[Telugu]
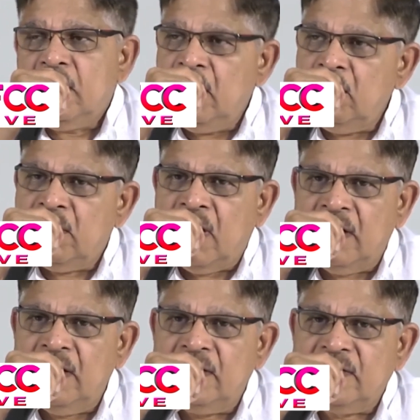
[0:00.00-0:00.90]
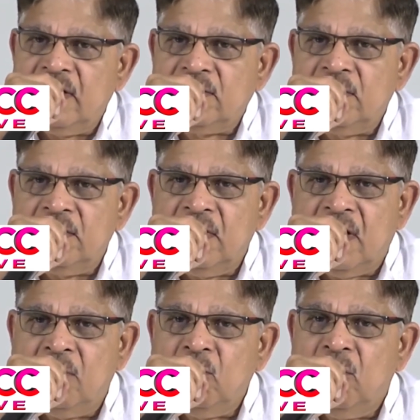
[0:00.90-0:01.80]
నేను టార్గెట్ చేస్తున్నది
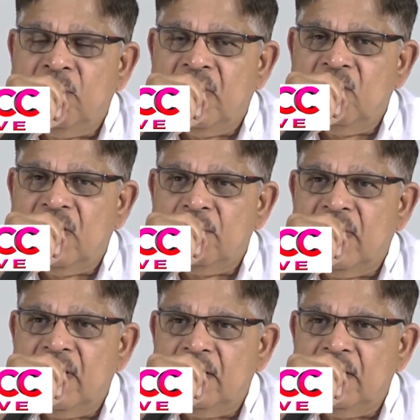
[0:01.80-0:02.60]
రామ్ గోపాల్ వర్మ